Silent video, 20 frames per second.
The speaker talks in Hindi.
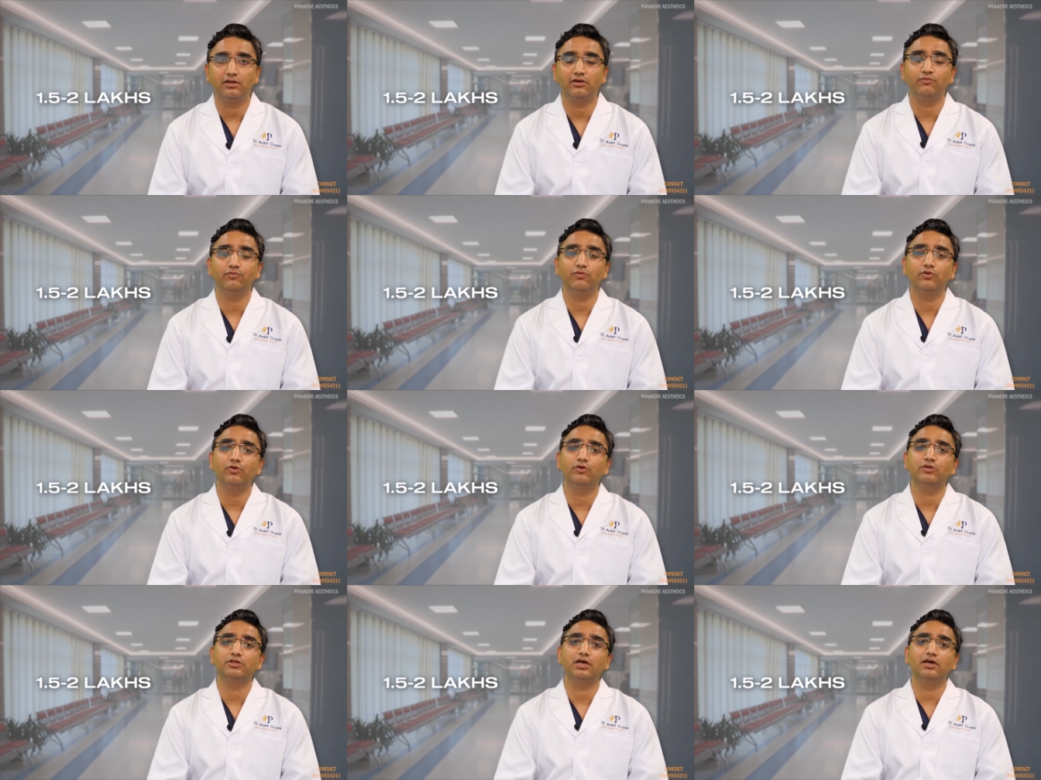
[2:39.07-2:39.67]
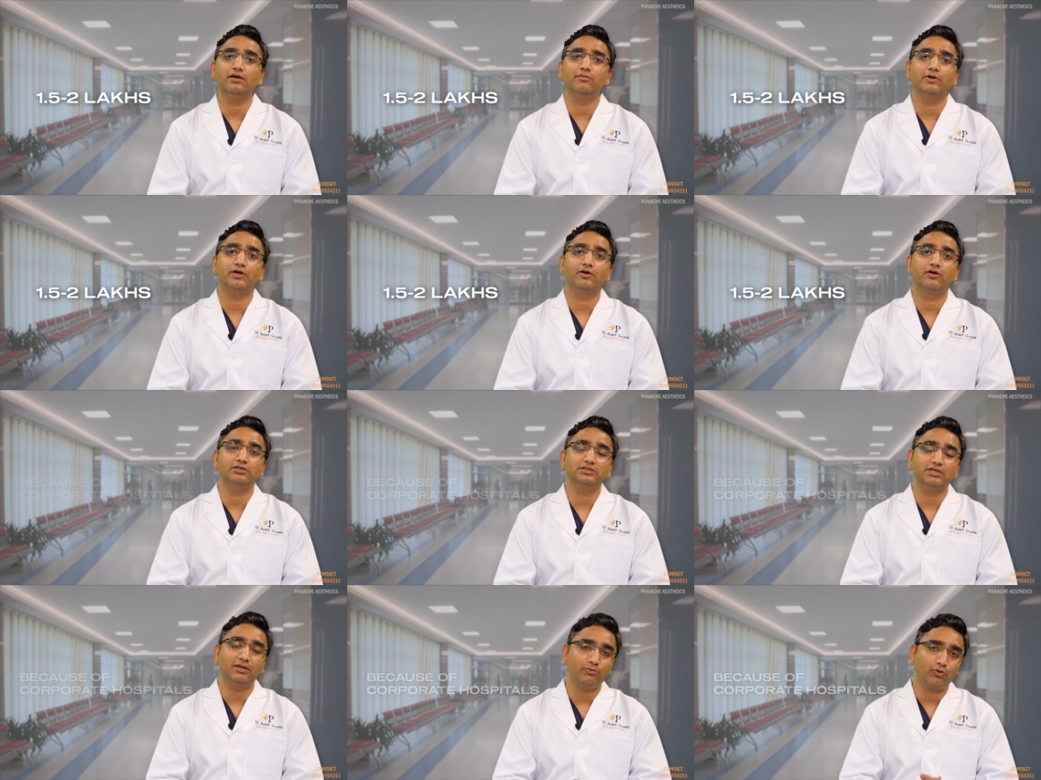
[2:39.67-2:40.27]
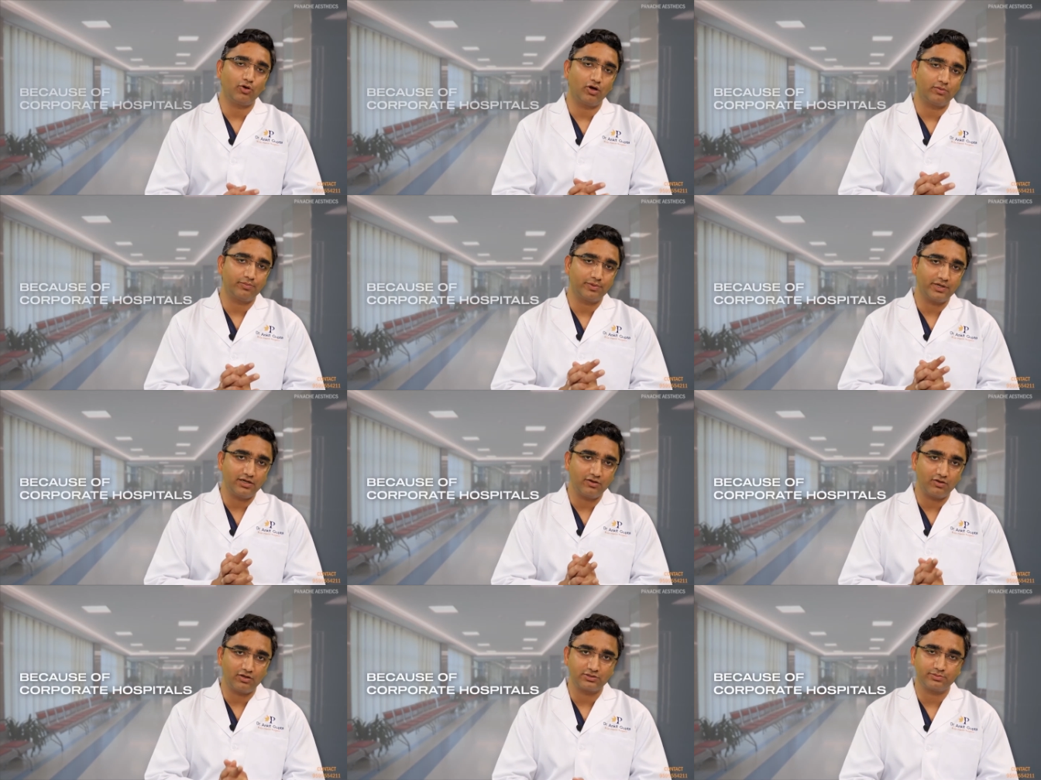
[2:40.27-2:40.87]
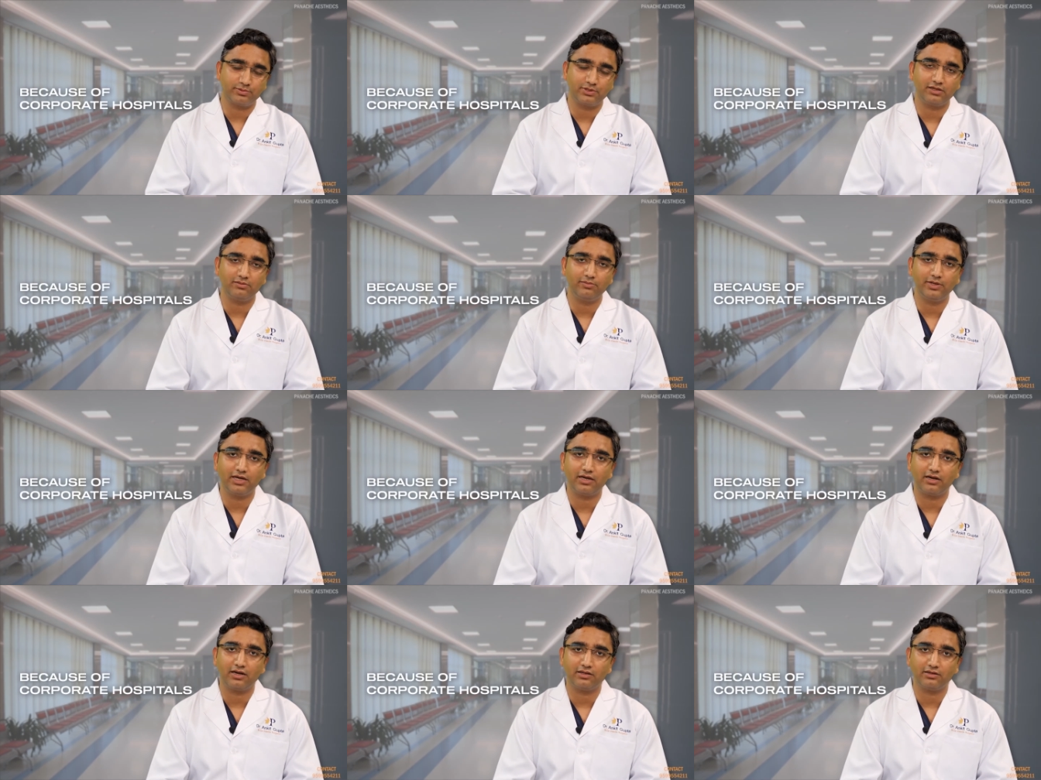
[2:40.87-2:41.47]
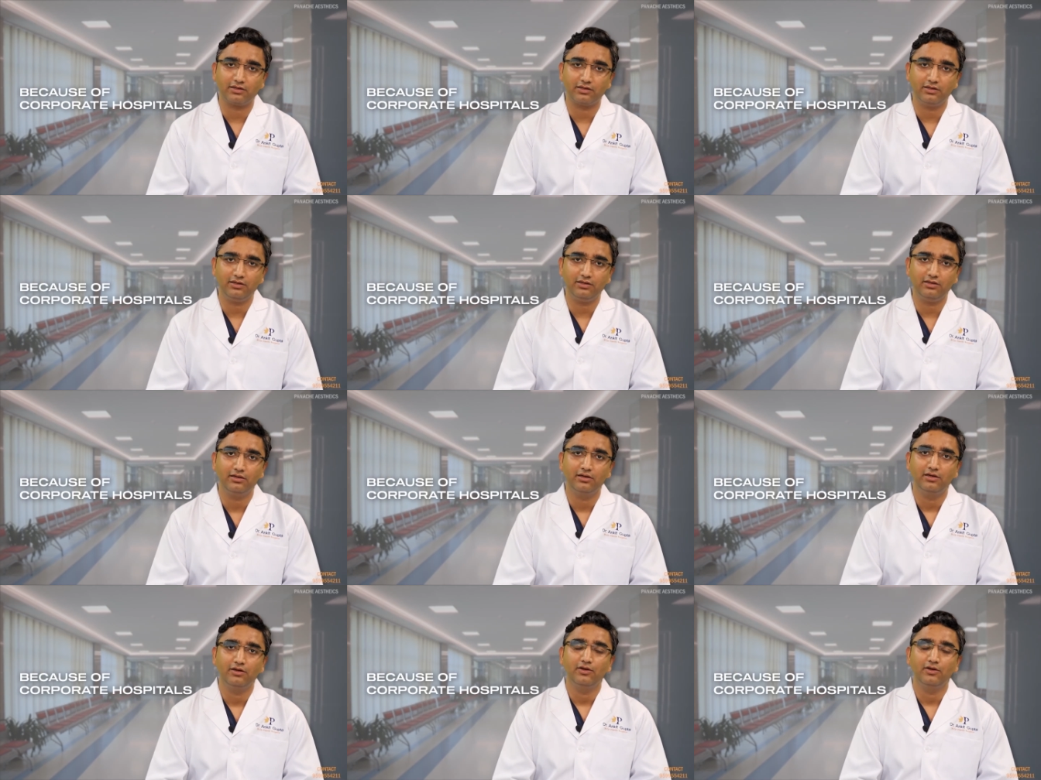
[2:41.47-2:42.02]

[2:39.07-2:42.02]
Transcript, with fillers: वो होता है बिकॉज आप कॉरपोरेट हॉस्पिटल में कराते हैं